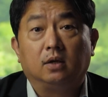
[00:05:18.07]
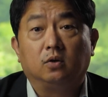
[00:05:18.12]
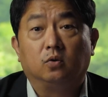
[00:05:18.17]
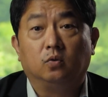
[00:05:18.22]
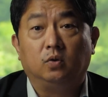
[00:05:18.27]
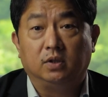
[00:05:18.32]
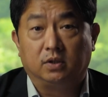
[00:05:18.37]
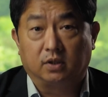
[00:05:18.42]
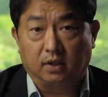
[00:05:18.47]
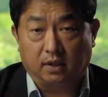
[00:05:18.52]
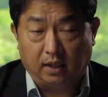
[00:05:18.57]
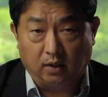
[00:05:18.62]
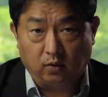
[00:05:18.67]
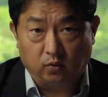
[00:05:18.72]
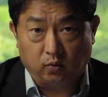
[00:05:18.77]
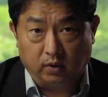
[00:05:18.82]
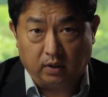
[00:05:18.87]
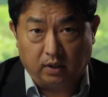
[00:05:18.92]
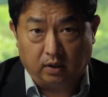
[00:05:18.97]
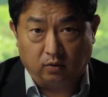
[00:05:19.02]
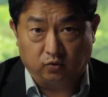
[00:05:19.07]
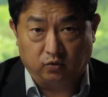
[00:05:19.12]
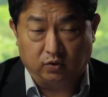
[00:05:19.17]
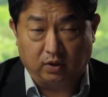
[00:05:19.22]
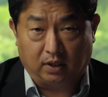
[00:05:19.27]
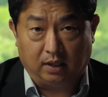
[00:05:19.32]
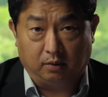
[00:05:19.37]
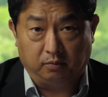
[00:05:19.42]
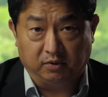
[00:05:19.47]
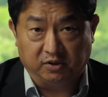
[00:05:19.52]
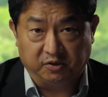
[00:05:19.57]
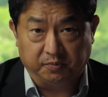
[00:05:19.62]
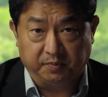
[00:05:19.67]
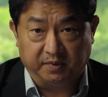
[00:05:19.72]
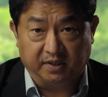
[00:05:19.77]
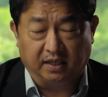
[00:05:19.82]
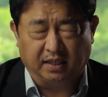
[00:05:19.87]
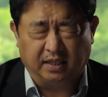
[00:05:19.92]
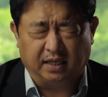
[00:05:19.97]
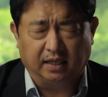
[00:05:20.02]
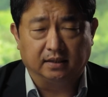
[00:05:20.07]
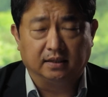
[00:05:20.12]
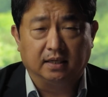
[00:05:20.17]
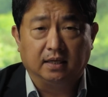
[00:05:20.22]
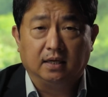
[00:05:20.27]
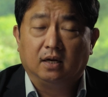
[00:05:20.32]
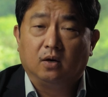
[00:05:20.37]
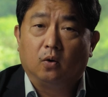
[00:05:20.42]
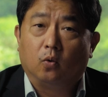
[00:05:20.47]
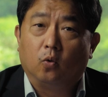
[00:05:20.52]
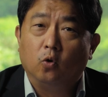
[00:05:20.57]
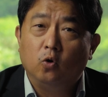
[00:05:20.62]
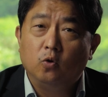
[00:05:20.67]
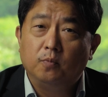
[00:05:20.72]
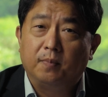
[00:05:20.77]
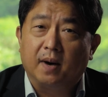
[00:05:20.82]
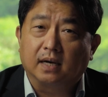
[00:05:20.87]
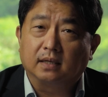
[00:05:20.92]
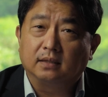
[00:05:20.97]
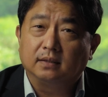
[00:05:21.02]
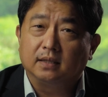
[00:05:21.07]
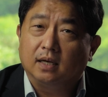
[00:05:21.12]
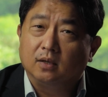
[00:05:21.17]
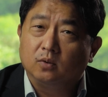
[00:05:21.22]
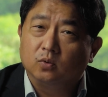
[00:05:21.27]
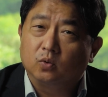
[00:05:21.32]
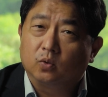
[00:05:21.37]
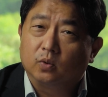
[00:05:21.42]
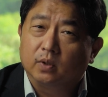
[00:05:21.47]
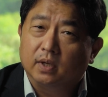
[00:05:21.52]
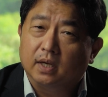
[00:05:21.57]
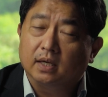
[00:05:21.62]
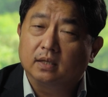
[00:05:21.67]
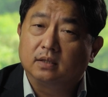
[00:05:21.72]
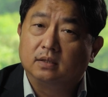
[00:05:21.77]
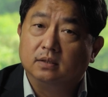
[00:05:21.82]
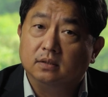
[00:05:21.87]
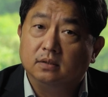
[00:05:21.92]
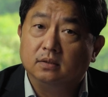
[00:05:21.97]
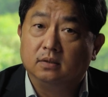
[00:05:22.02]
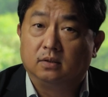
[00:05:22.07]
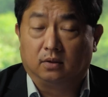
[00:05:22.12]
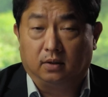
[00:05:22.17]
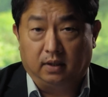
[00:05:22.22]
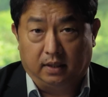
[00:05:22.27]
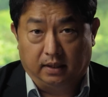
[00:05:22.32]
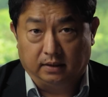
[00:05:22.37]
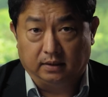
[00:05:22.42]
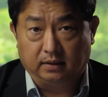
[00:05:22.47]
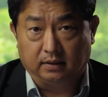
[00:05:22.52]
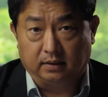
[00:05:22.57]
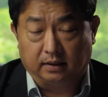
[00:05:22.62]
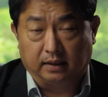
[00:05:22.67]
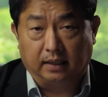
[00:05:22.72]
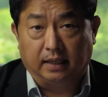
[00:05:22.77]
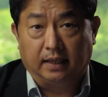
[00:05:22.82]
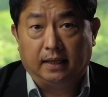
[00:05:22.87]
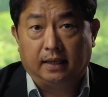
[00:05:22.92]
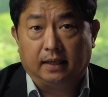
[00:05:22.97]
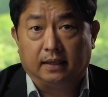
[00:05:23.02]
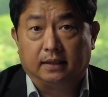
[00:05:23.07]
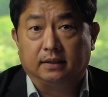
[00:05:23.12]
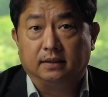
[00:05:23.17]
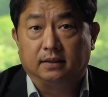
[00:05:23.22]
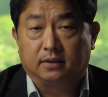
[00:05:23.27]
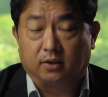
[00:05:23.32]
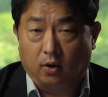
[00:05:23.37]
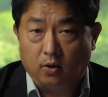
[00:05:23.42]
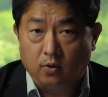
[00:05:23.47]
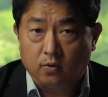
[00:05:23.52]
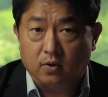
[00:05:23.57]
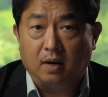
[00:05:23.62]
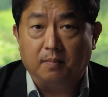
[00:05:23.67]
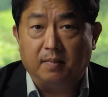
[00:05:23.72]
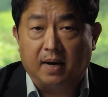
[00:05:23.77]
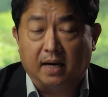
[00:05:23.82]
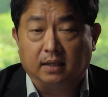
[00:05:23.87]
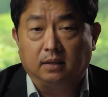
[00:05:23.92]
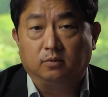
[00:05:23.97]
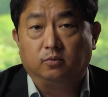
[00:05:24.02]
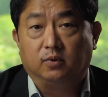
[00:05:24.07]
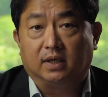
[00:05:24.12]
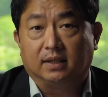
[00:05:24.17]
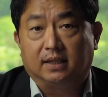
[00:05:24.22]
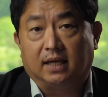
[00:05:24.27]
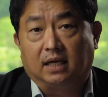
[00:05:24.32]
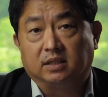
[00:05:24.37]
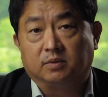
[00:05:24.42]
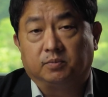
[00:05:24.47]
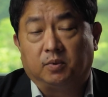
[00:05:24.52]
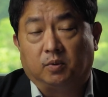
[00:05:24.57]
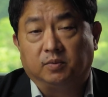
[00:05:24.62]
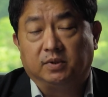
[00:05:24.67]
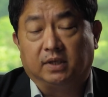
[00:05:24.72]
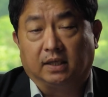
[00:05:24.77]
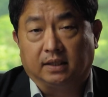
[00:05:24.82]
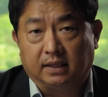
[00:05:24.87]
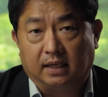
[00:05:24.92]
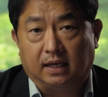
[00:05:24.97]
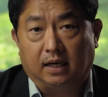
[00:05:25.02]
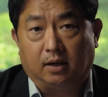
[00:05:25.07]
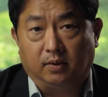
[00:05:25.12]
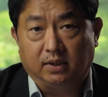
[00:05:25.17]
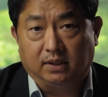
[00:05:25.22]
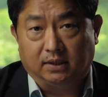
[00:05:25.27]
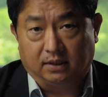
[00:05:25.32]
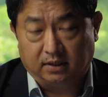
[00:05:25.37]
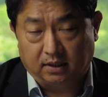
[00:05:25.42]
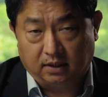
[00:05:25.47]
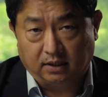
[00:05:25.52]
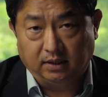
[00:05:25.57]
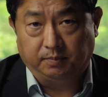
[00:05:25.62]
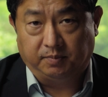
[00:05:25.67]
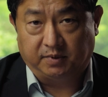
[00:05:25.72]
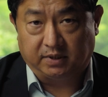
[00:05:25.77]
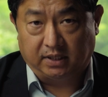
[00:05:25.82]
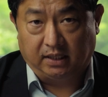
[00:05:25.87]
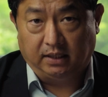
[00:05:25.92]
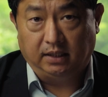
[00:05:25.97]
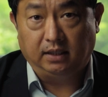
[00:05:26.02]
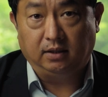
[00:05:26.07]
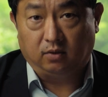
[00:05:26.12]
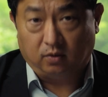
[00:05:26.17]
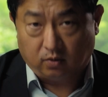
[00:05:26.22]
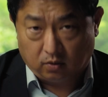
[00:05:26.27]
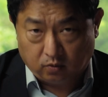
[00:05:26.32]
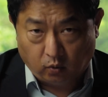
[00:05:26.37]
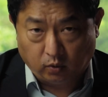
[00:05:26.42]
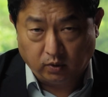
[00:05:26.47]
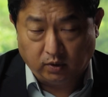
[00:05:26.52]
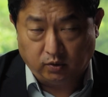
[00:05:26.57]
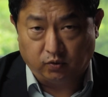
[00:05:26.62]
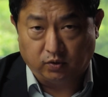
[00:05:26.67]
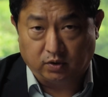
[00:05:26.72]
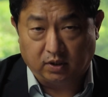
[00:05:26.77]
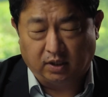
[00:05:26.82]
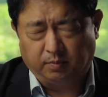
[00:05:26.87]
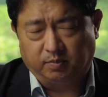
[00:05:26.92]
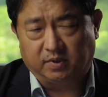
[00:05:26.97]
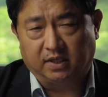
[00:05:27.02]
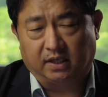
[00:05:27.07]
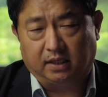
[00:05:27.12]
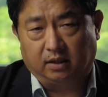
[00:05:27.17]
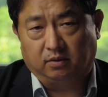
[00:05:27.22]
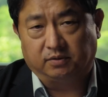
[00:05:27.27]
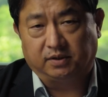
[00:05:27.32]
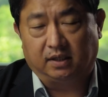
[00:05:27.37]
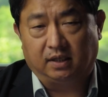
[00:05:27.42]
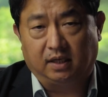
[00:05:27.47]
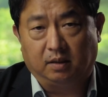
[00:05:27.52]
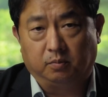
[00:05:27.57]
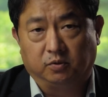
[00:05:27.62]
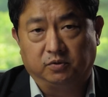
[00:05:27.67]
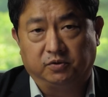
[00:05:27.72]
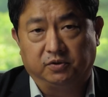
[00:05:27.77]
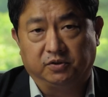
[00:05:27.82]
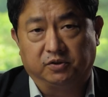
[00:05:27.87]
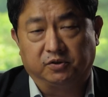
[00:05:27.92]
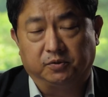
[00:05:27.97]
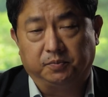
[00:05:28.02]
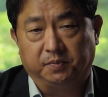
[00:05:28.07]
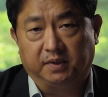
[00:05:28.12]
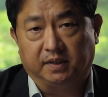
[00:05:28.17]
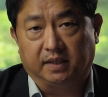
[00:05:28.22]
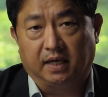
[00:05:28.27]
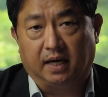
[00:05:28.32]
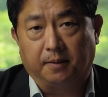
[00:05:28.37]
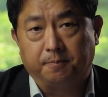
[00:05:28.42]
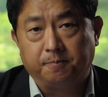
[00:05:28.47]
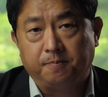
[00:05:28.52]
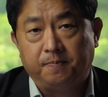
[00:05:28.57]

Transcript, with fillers: 윤리적인 행동이라고 주장하고 있습니다. 그러니까 올바른 행동의 근거에는 그 결과만을 우리가 따져보면 된다라고 하는 그런 입장이 공의주의적 입장이라고 생각해 볼 수 있습니다.